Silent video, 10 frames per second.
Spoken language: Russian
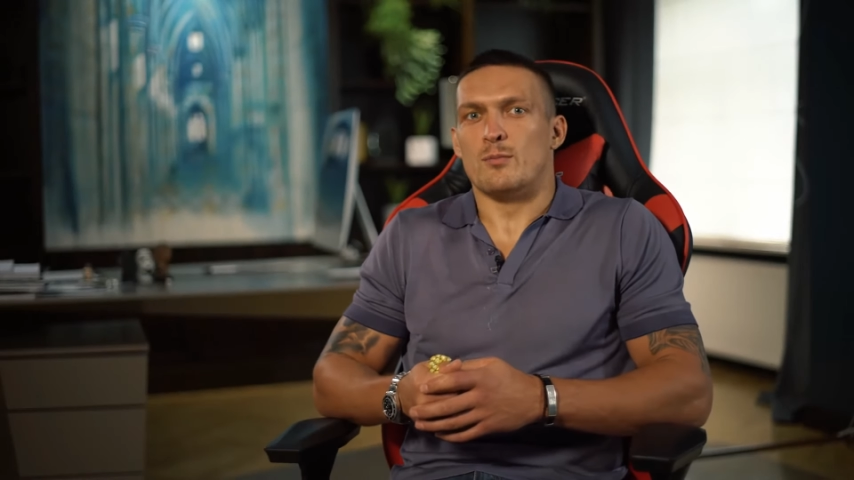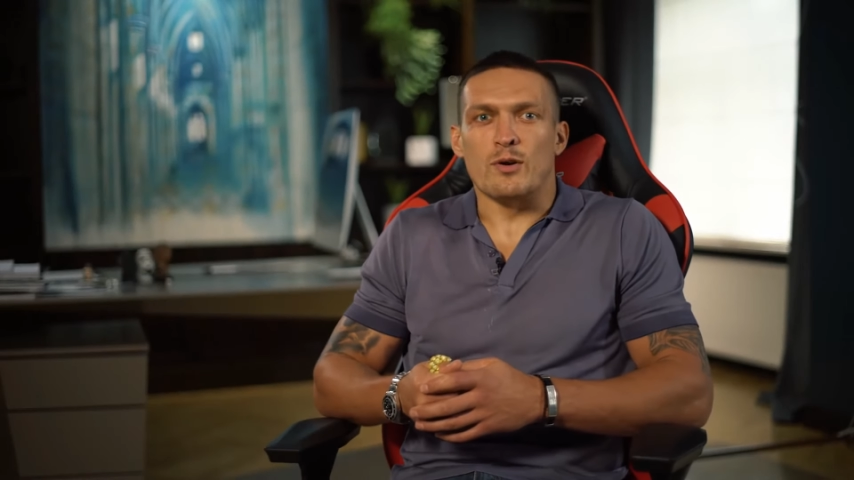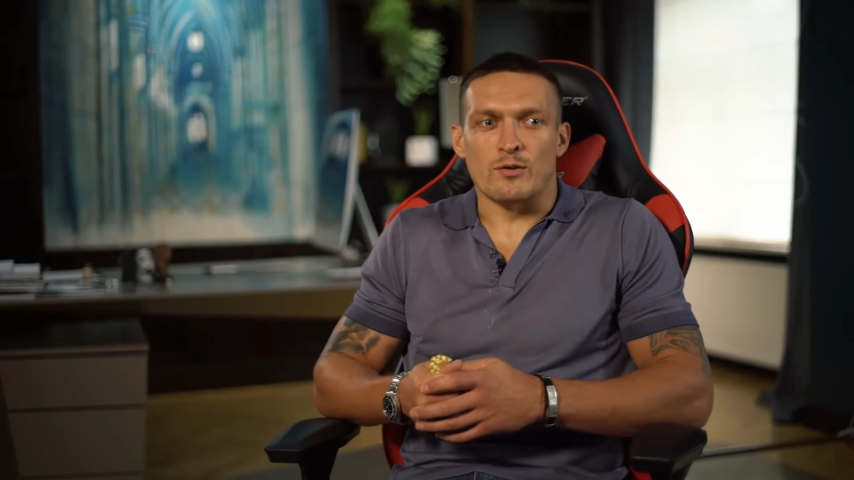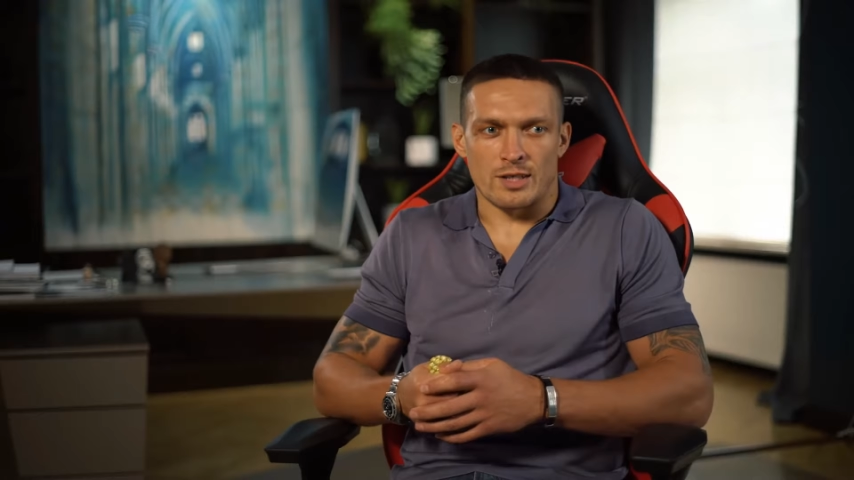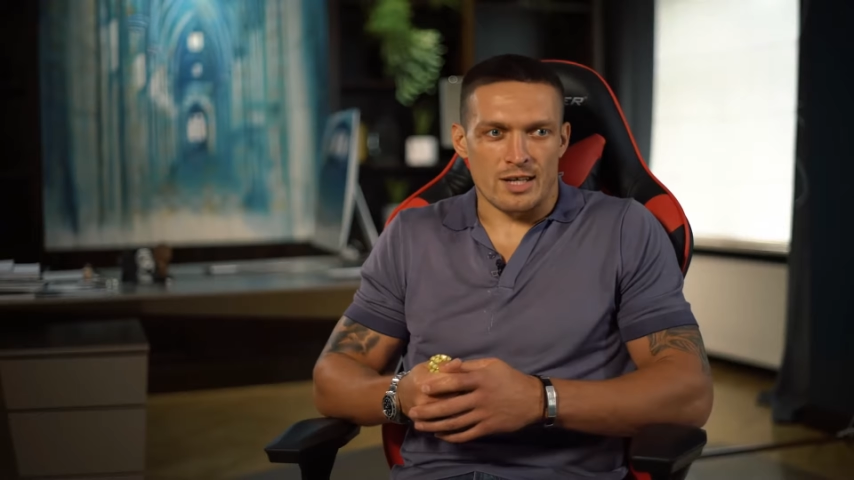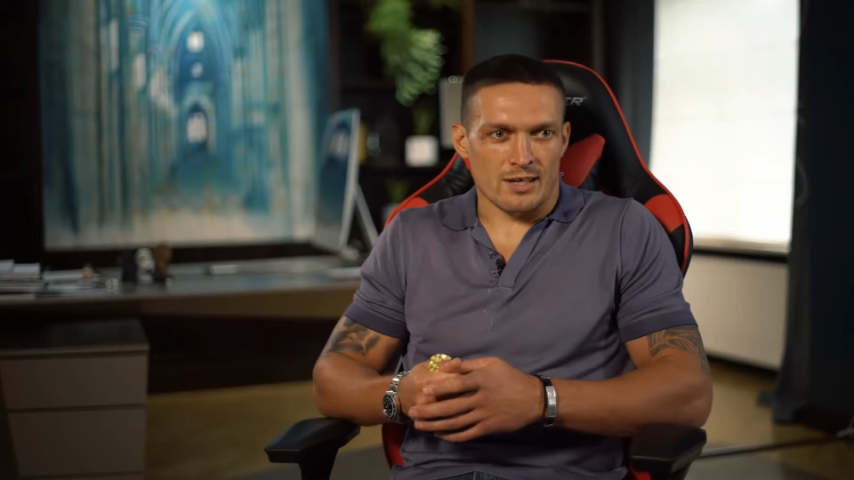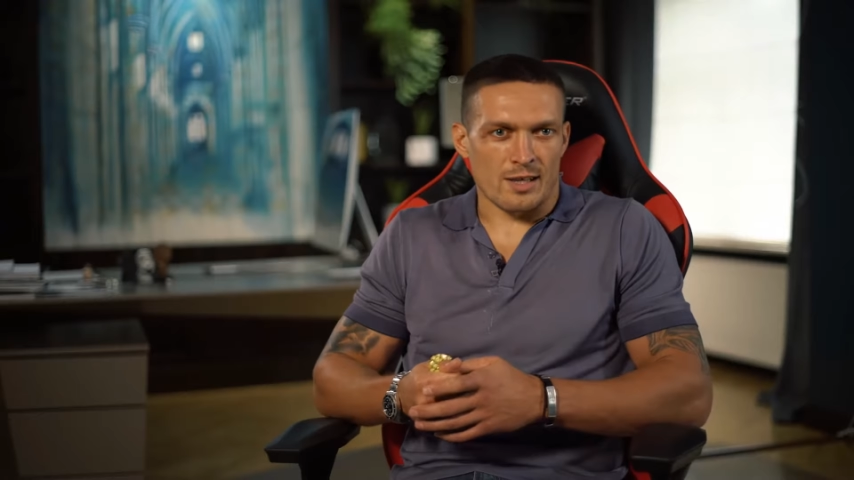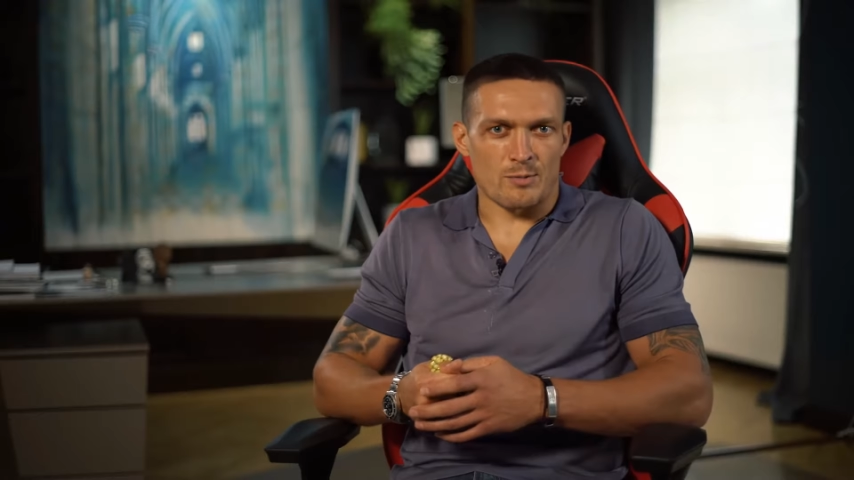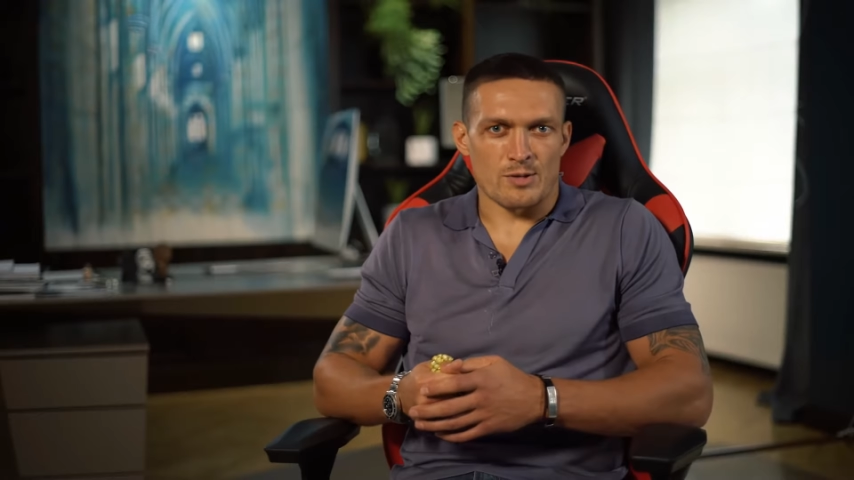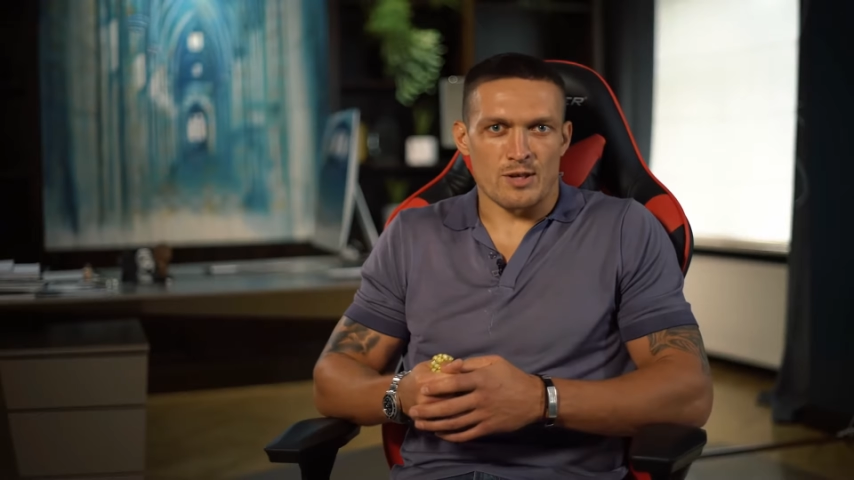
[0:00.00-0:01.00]
первый тренер
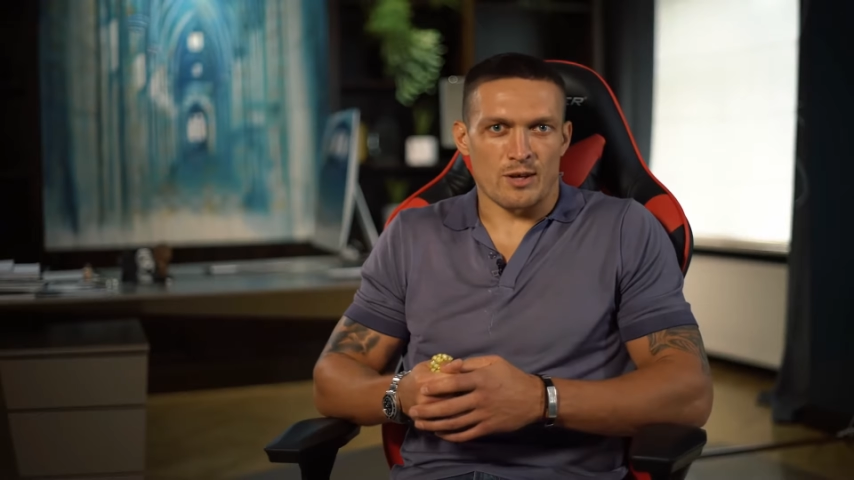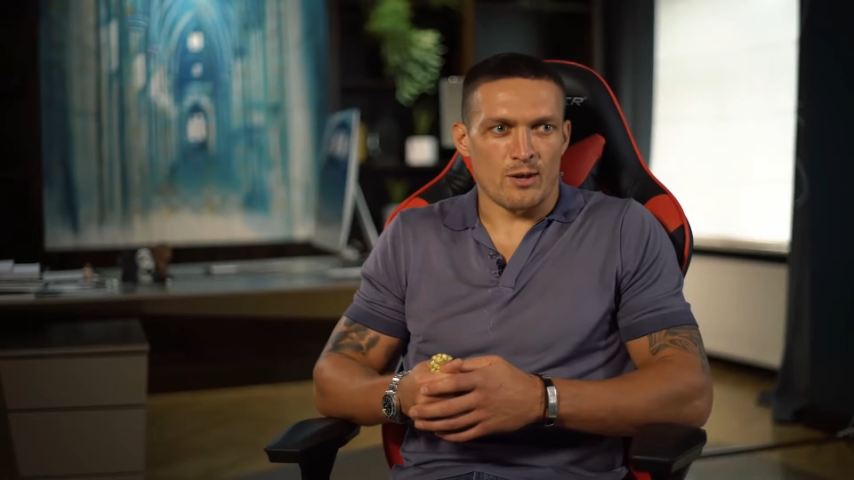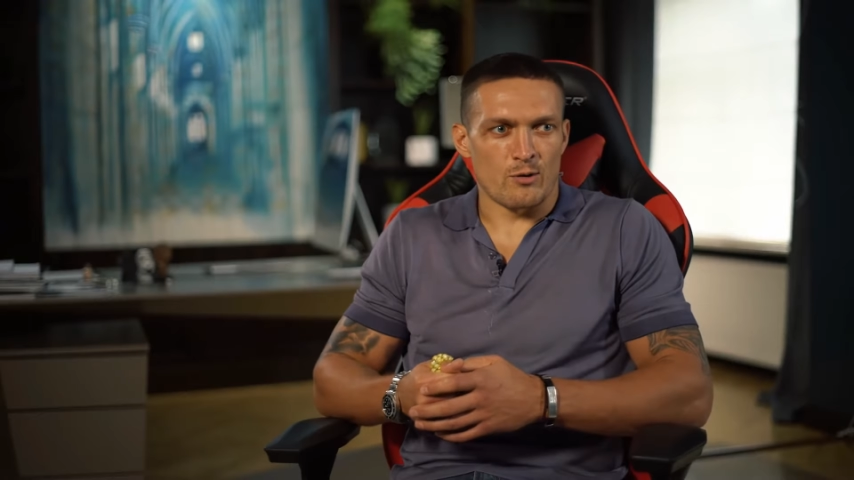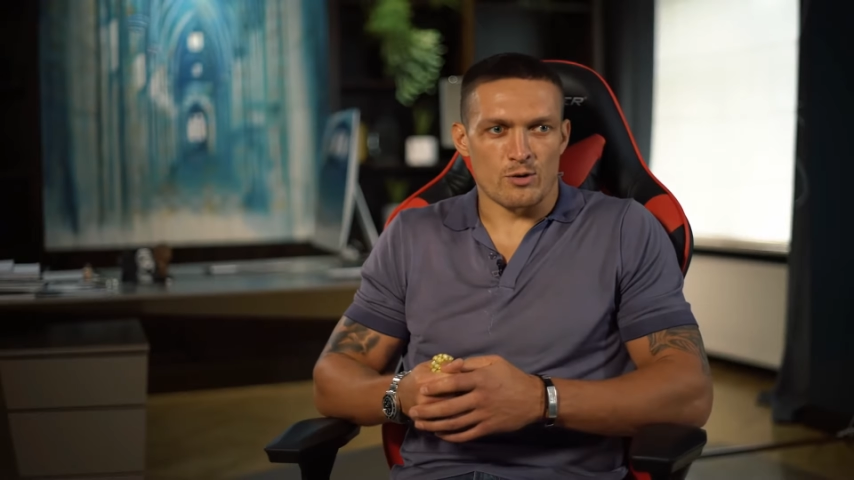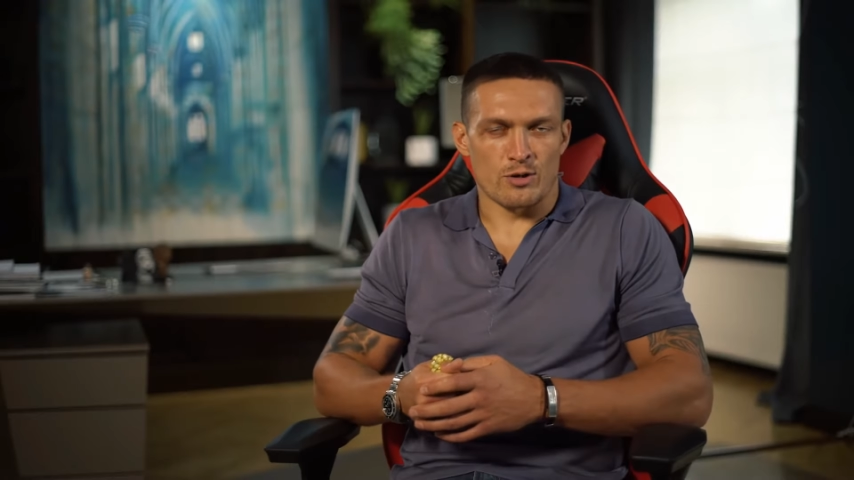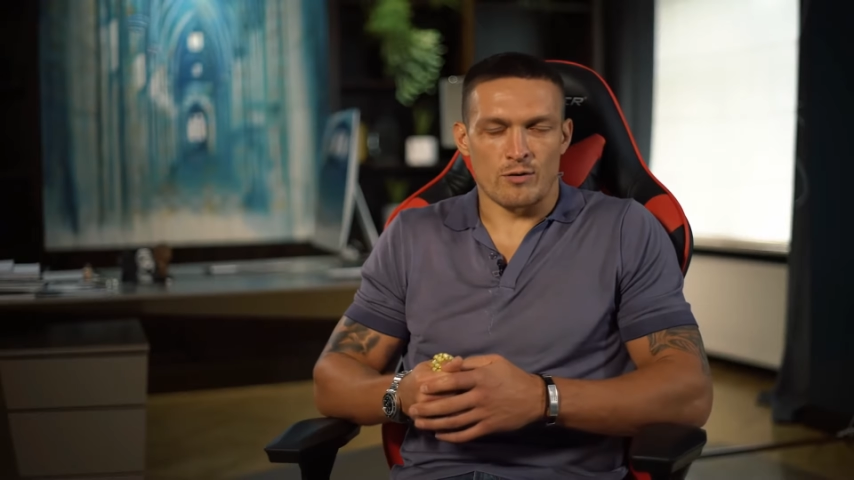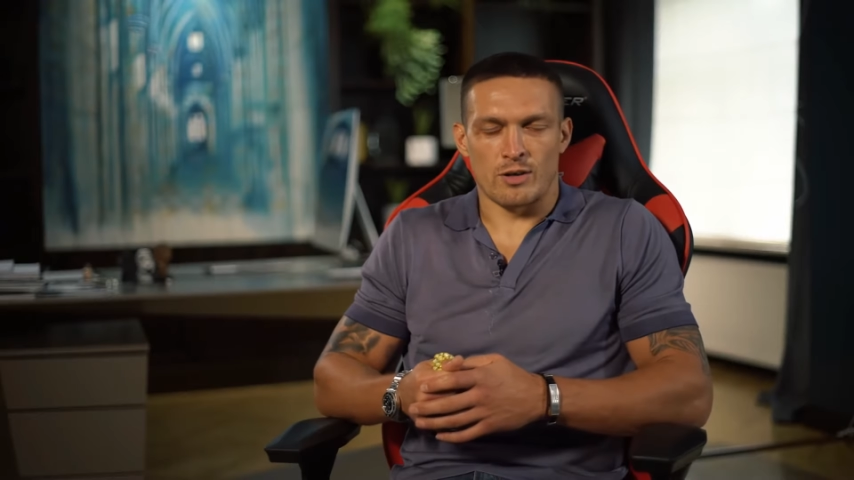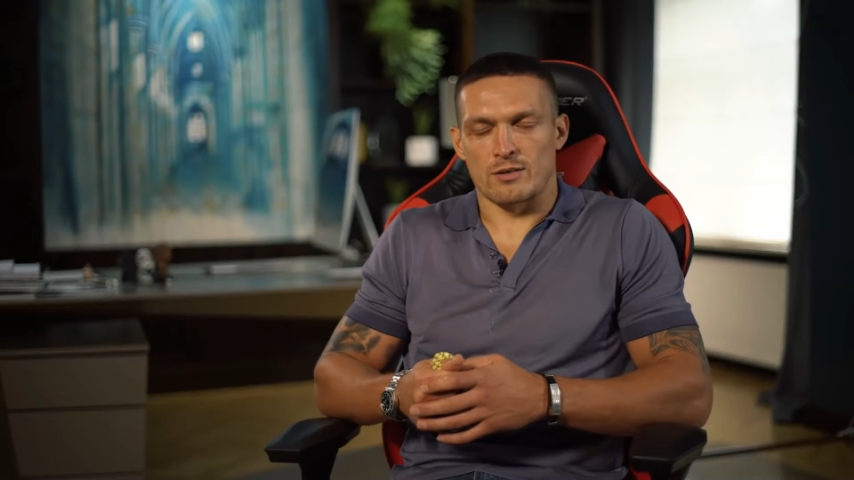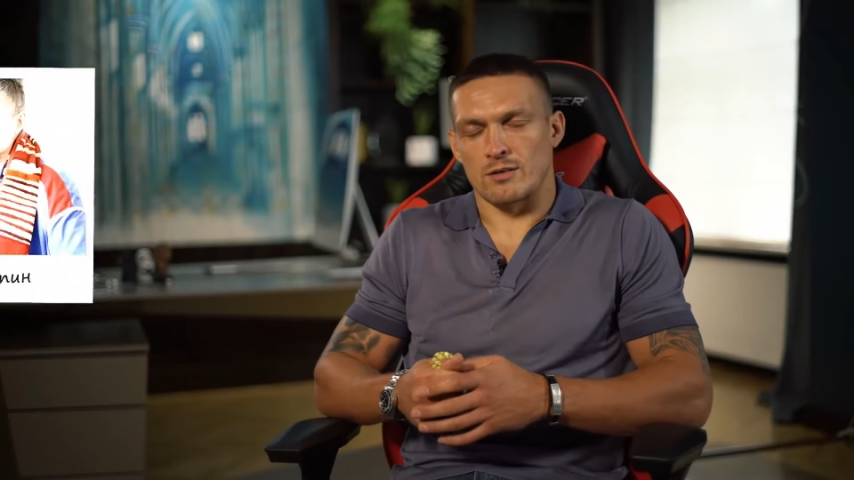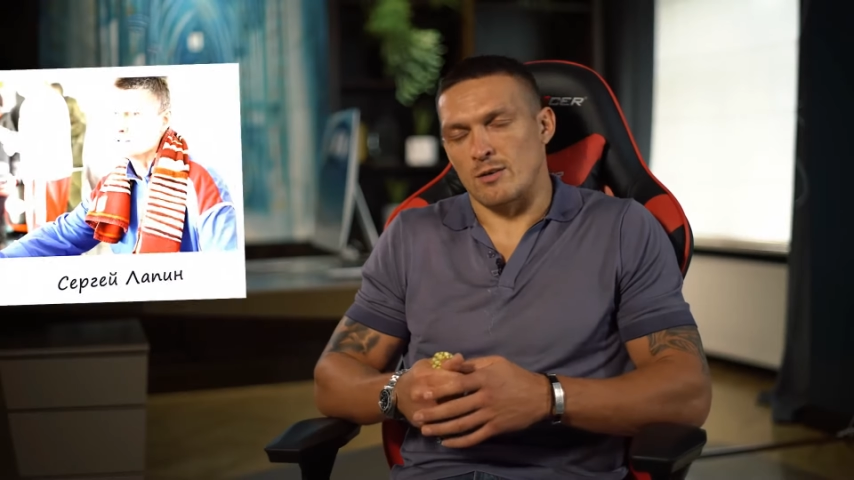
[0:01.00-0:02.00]
Лапин Сергей Юрьевич
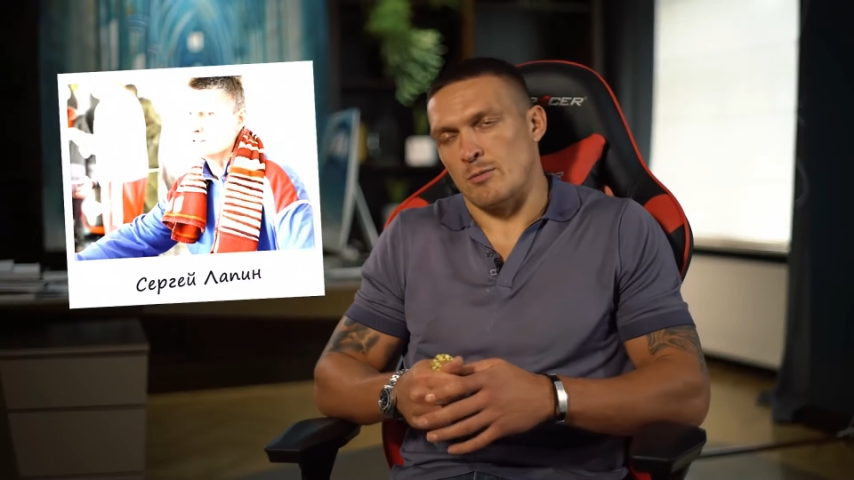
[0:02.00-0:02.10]
говорит,